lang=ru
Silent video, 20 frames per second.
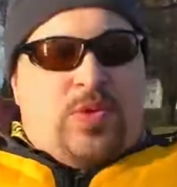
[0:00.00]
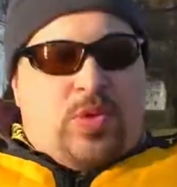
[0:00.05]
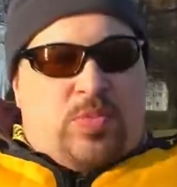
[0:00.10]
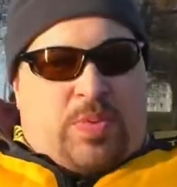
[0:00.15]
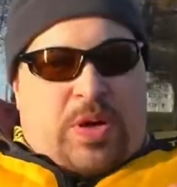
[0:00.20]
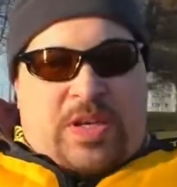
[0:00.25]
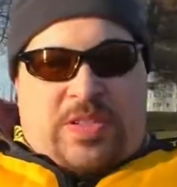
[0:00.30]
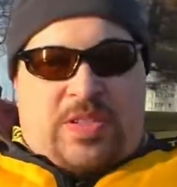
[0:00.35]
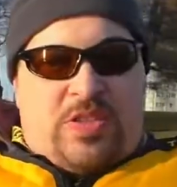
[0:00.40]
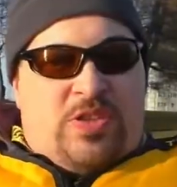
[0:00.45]

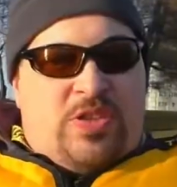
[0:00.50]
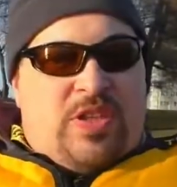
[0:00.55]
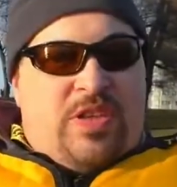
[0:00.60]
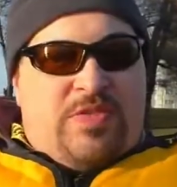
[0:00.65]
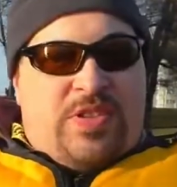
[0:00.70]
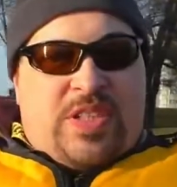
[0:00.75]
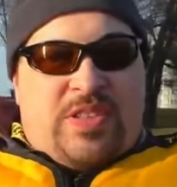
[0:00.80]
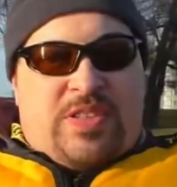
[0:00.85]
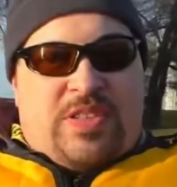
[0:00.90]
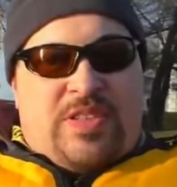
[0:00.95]
Тут
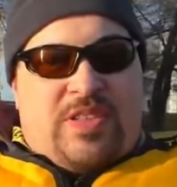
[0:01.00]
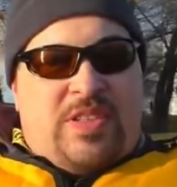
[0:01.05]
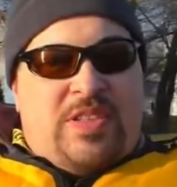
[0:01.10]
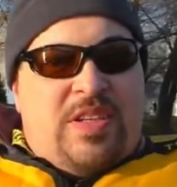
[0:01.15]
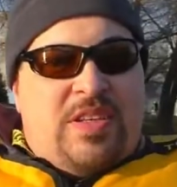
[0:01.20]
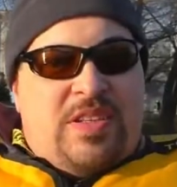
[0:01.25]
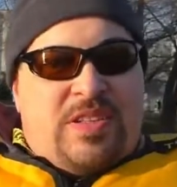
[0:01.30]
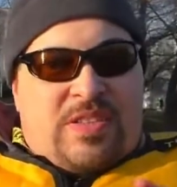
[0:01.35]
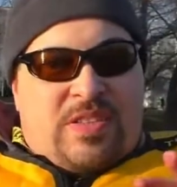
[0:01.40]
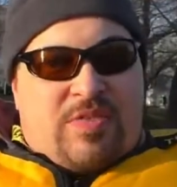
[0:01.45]
практически все
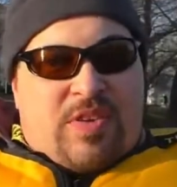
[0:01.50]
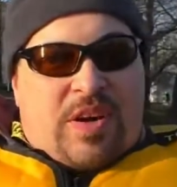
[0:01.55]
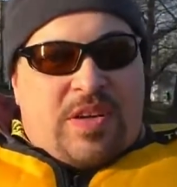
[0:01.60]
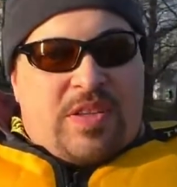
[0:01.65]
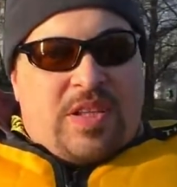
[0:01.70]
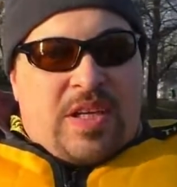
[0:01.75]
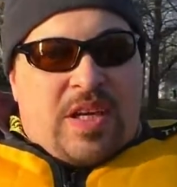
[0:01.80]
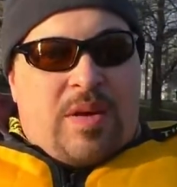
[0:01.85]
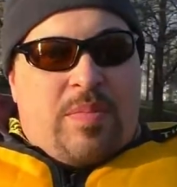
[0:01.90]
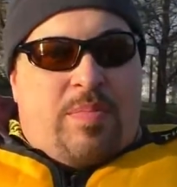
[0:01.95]
соединения
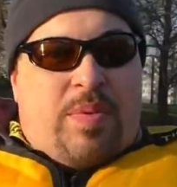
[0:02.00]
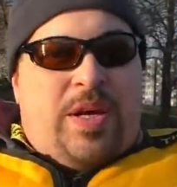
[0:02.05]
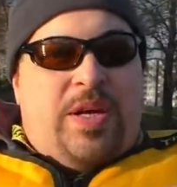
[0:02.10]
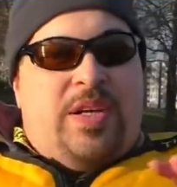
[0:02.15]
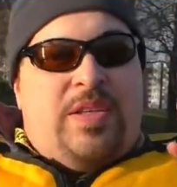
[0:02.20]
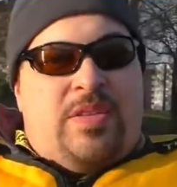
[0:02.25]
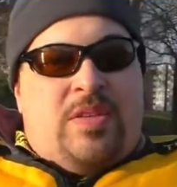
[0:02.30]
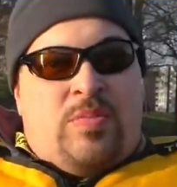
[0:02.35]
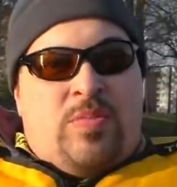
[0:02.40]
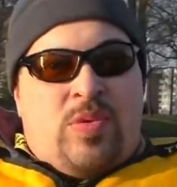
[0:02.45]
сварные,
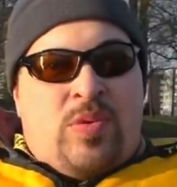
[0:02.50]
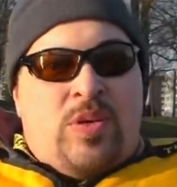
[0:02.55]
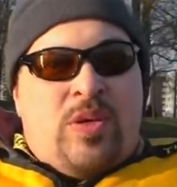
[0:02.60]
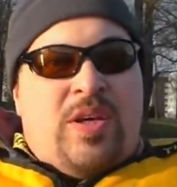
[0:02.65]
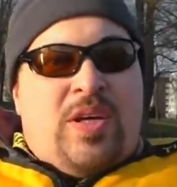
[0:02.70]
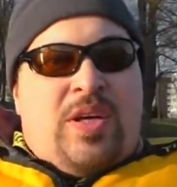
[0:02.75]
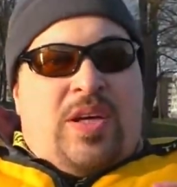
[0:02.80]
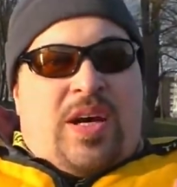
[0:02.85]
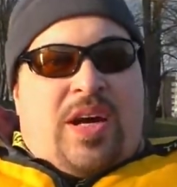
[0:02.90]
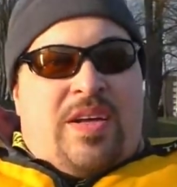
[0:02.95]
поэтому
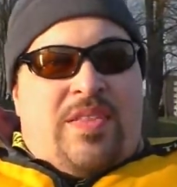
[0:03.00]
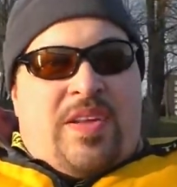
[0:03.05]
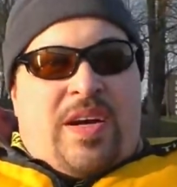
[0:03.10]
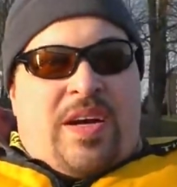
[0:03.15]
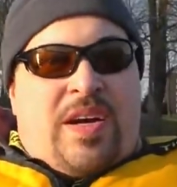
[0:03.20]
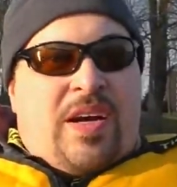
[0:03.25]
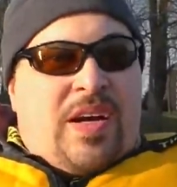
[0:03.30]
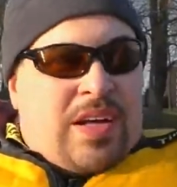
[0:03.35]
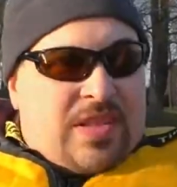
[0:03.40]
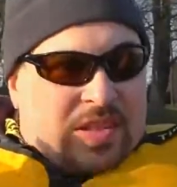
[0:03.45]

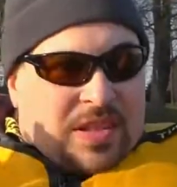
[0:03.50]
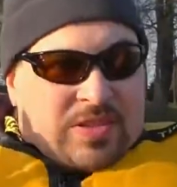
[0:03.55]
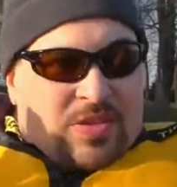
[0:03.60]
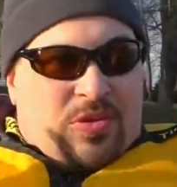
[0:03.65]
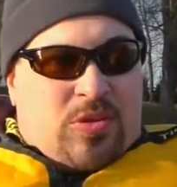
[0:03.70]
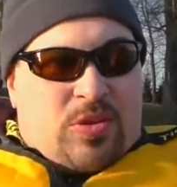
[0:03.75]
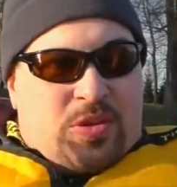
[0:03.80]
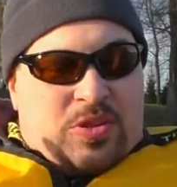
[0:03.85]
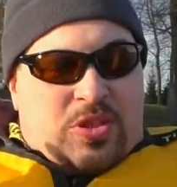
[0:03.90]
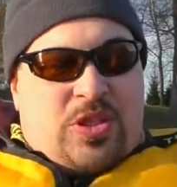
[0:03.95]
она на
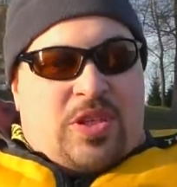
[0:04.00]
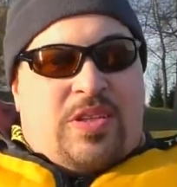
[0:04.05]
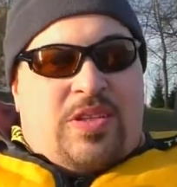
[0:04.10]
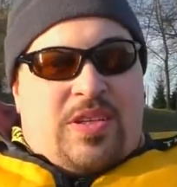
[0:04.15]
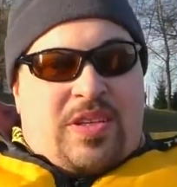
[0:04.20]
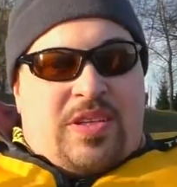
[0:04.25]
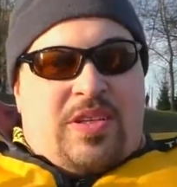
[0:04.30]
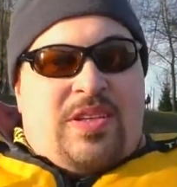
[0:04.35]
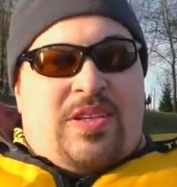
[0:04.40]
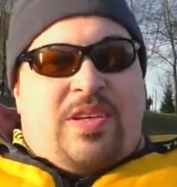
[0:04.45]
солнышке
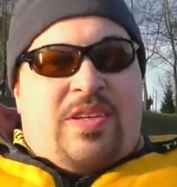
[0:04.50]
не